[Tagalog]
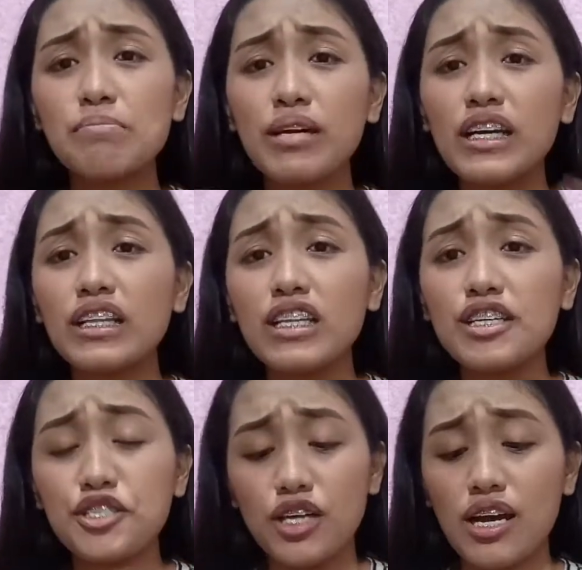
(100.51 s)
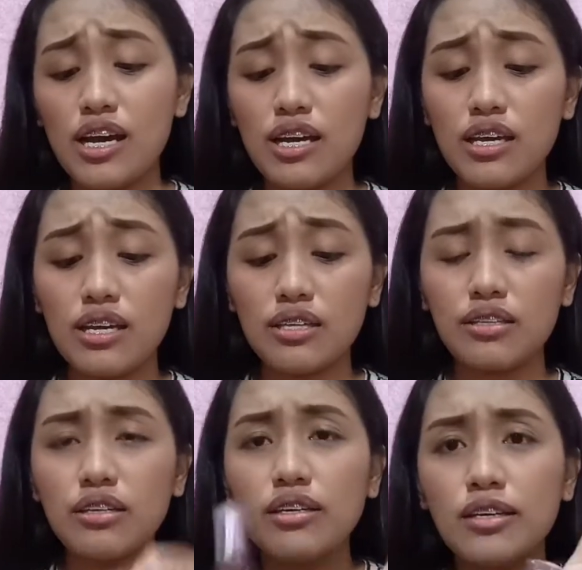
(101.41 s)
maganda siya and
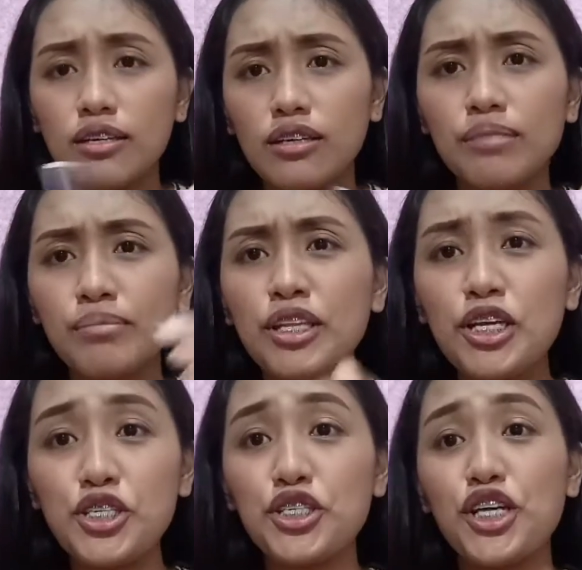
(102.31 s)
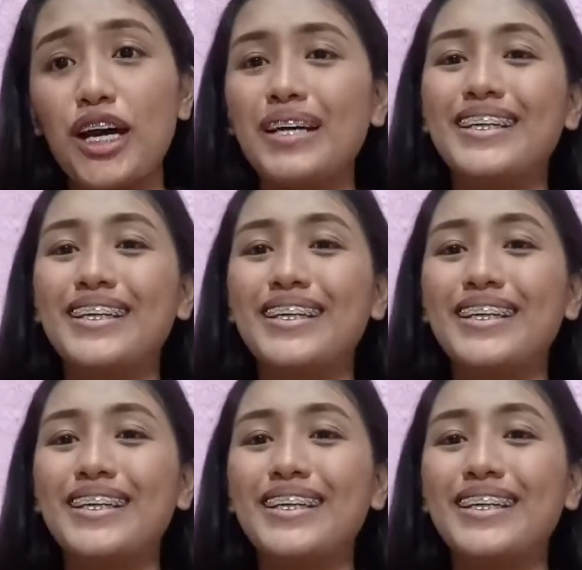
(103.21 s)
um, matigas siya.